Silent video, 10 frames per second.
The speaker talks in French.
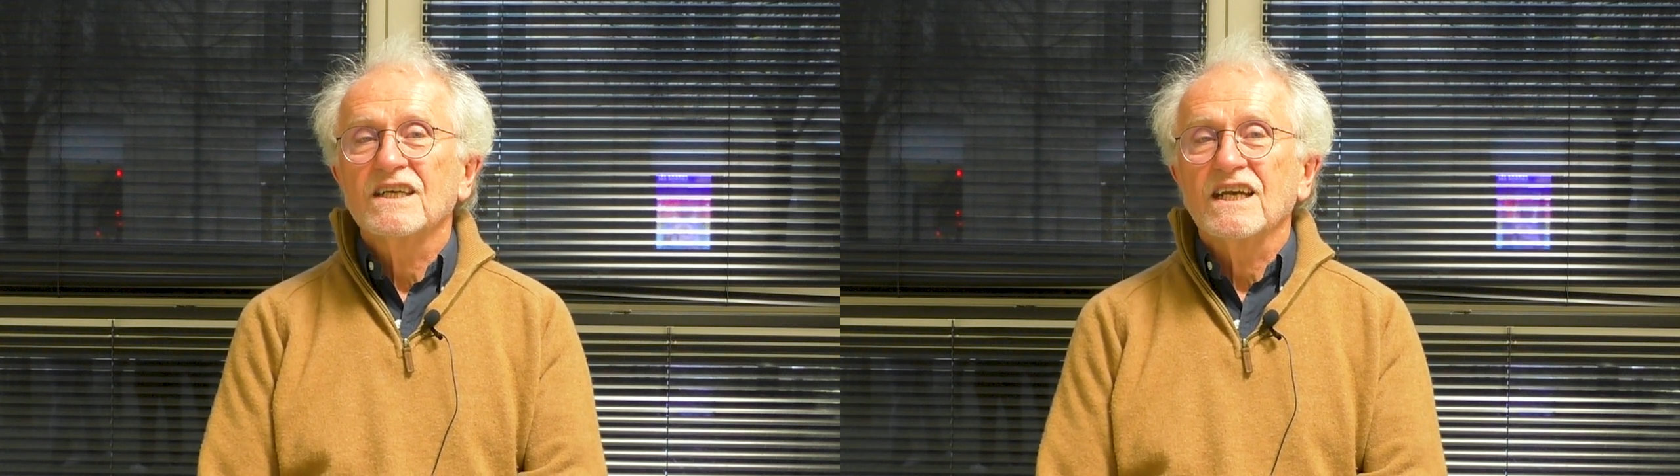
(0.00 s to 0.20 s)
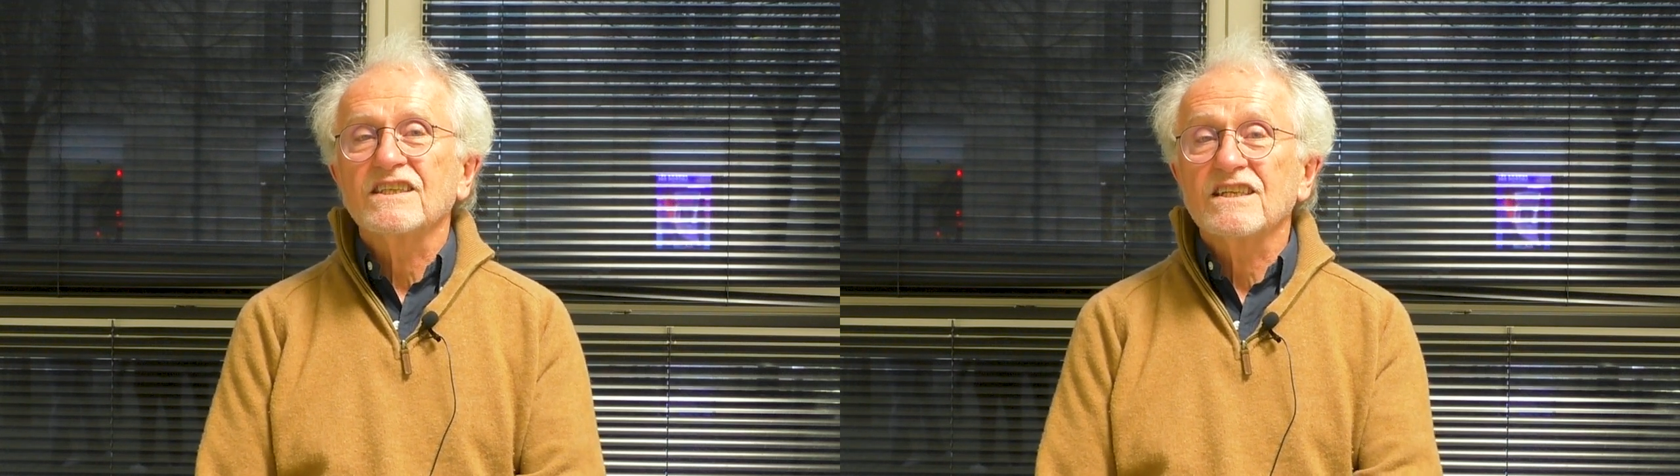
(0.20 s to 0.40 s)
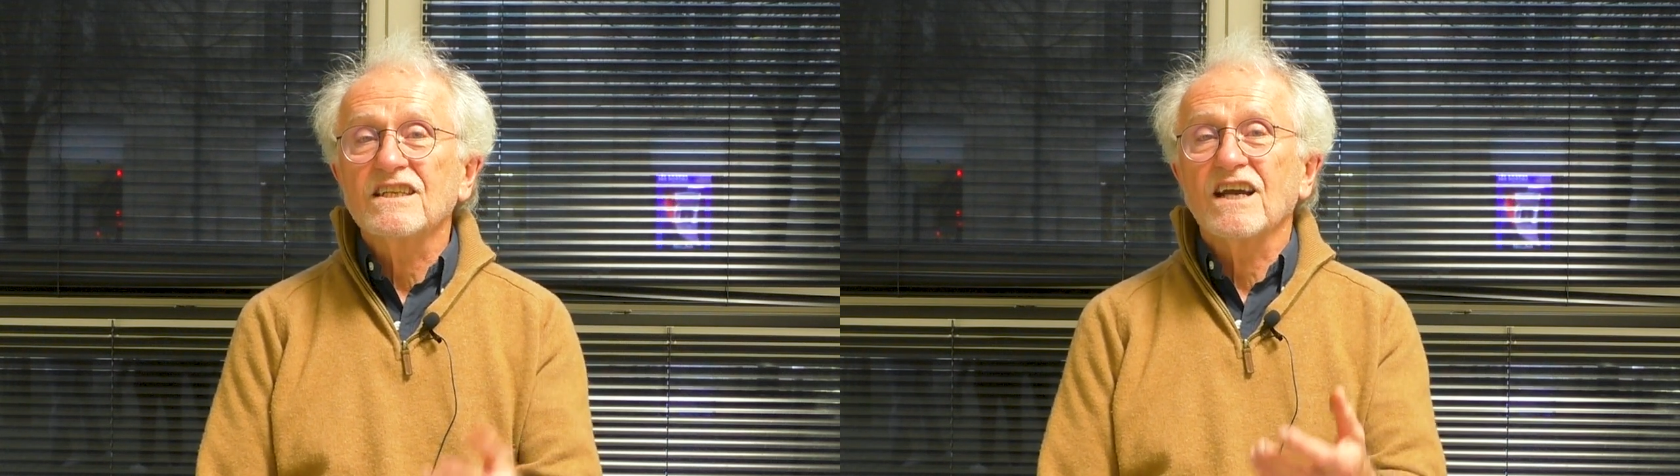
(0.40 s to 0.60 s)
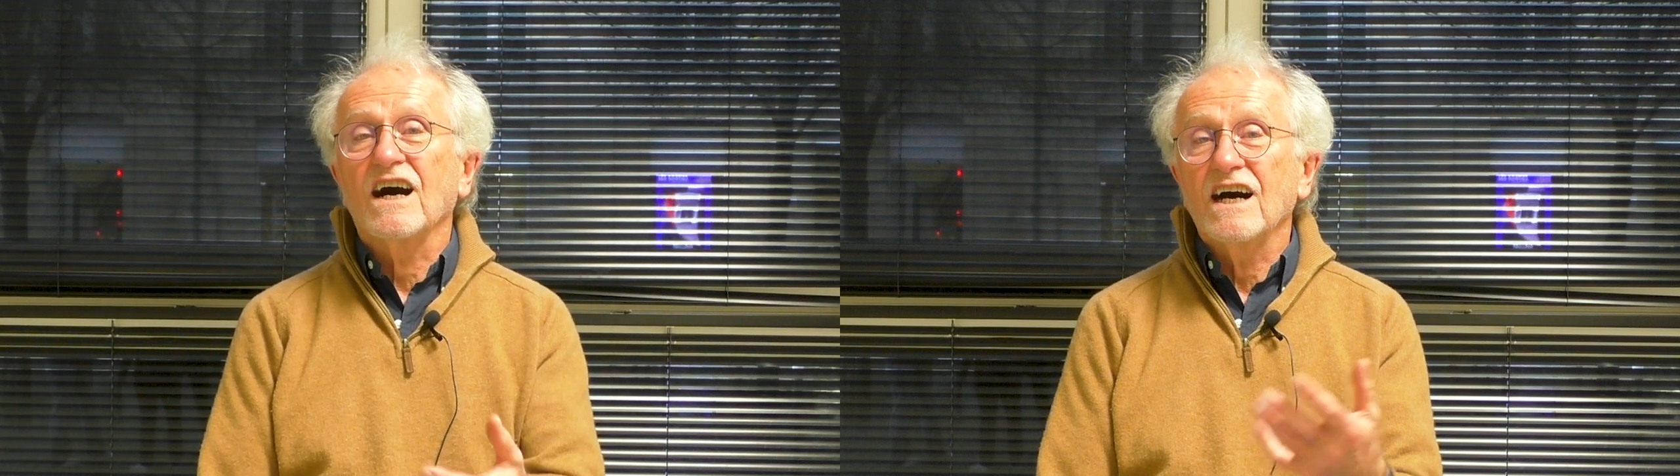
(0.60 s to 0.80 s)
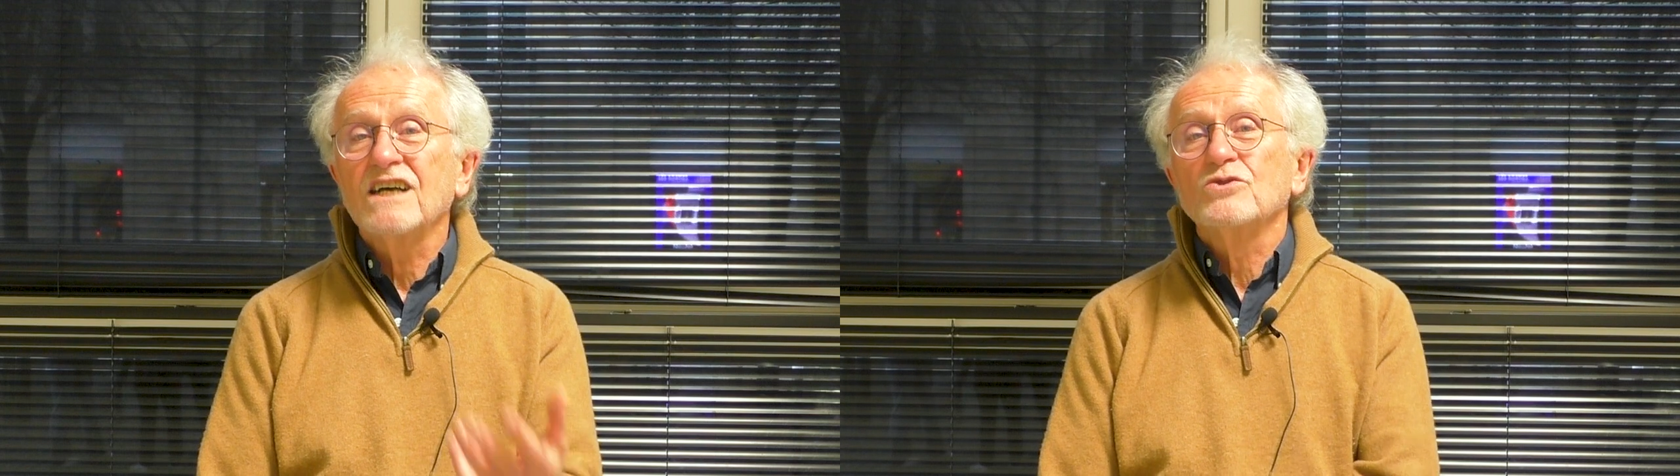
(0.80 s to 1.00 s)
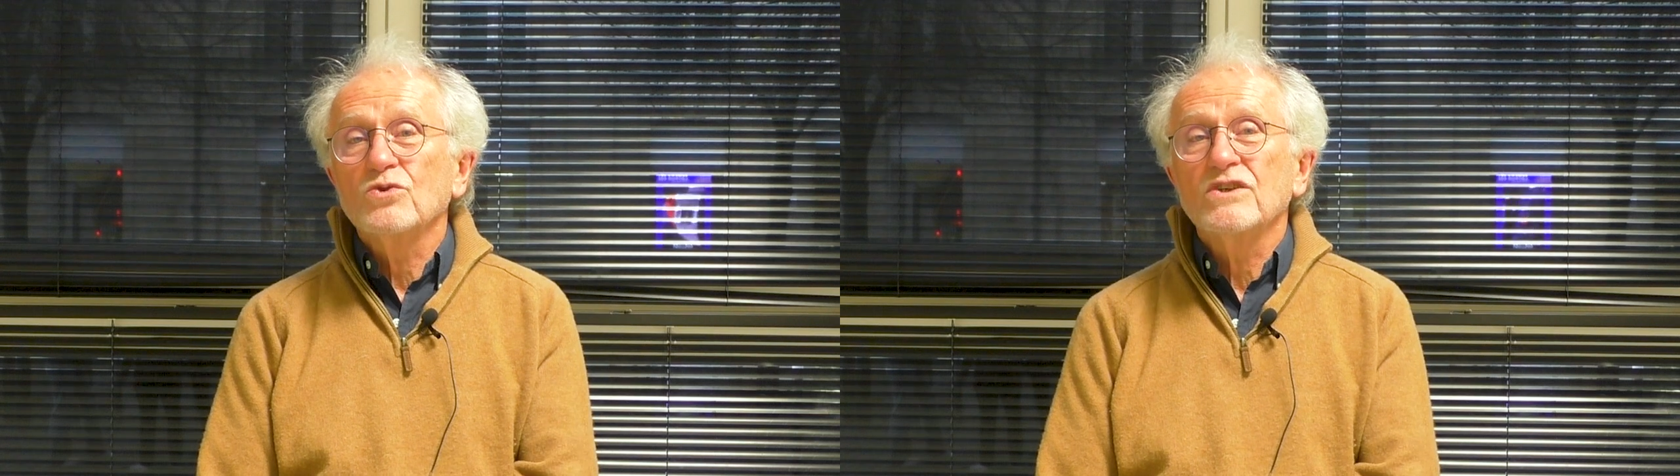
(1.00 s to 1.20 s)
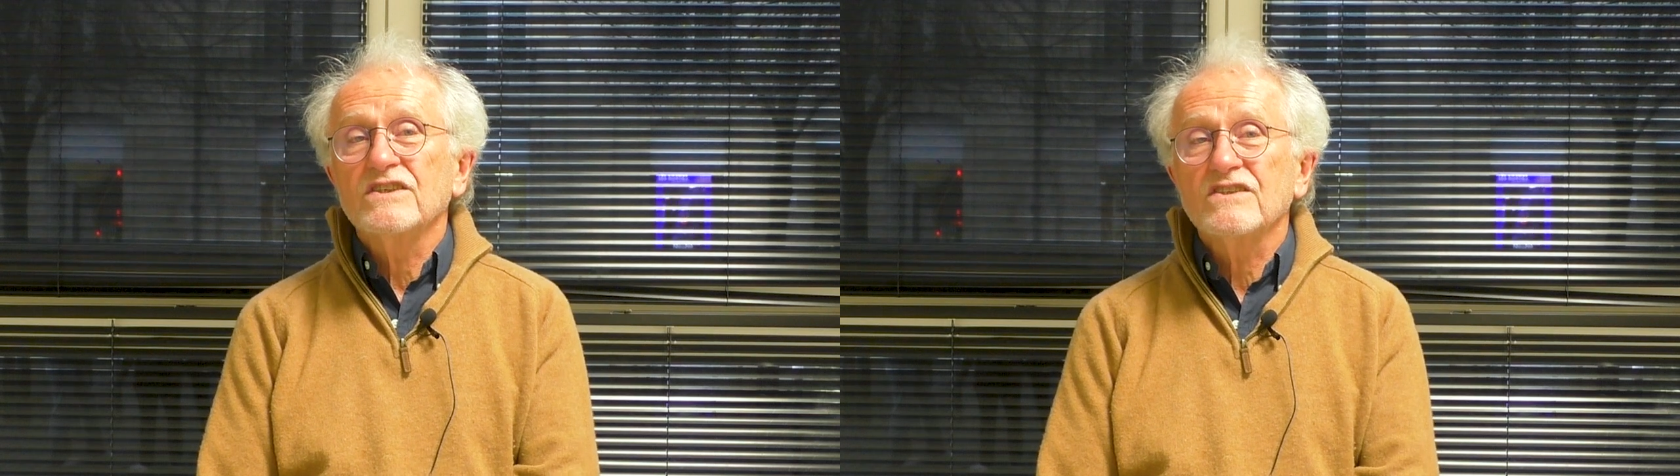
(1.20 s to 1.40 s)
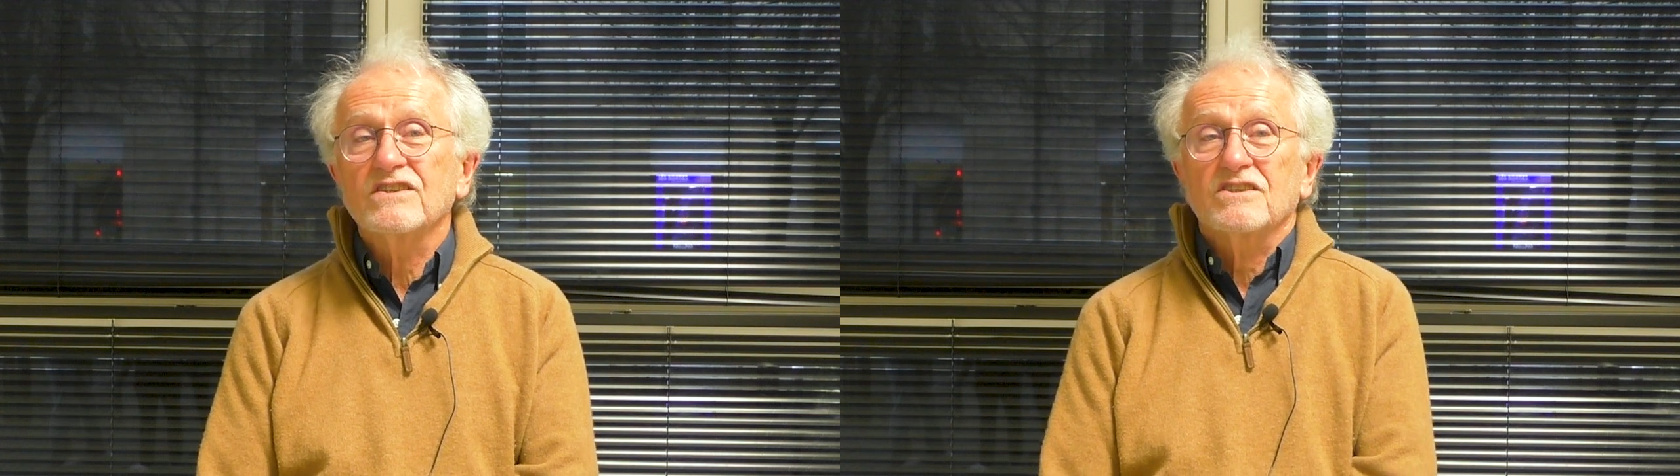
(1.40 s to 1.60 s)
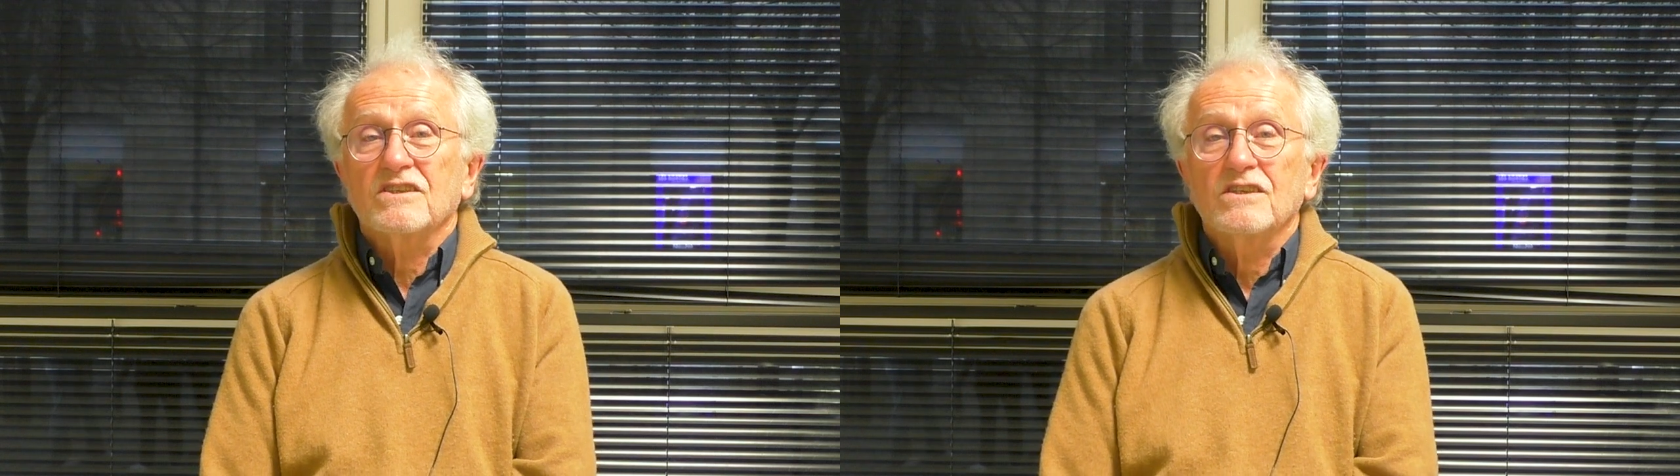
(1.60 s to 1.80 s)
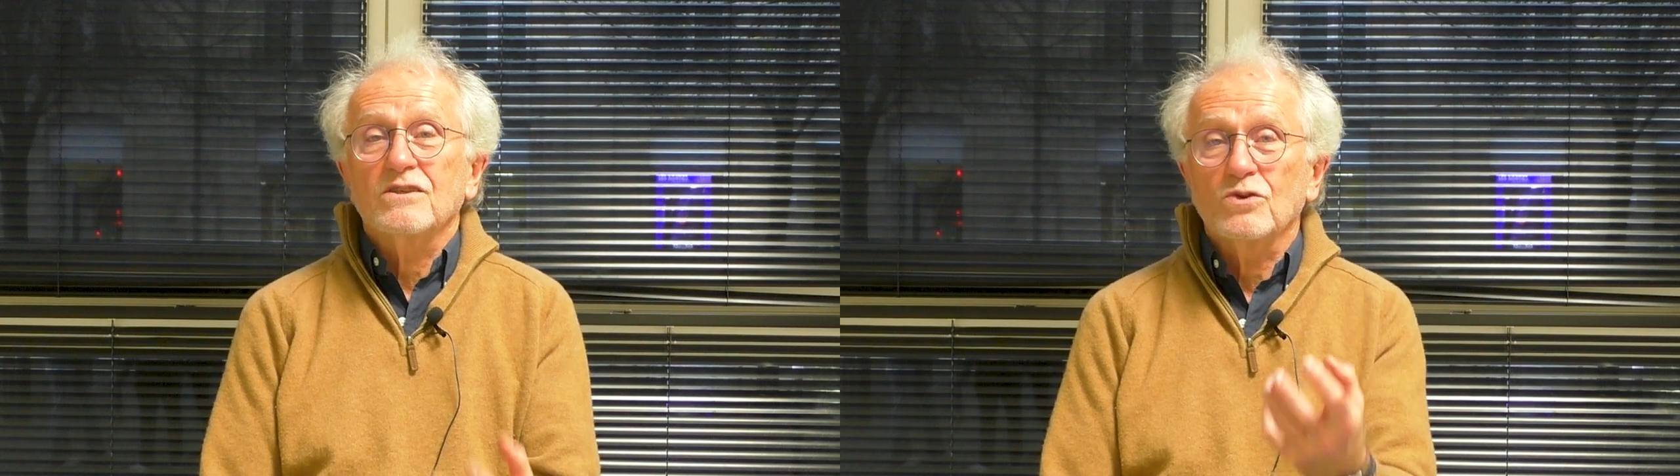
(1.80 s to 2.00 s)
est-ce qu'il y a un Ulysse qui,